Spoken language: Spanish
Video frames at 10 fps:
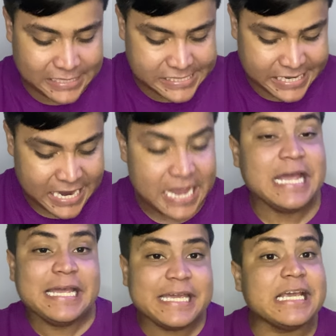Dice,
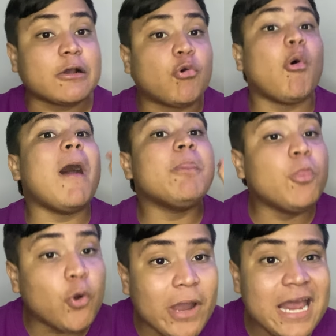y
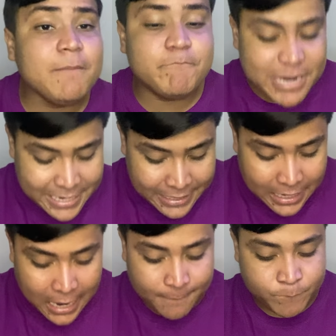cuando Él
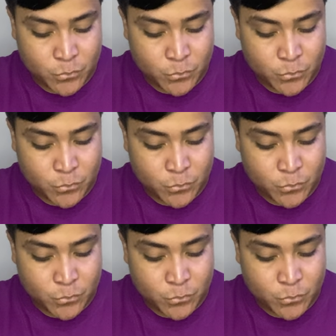venga,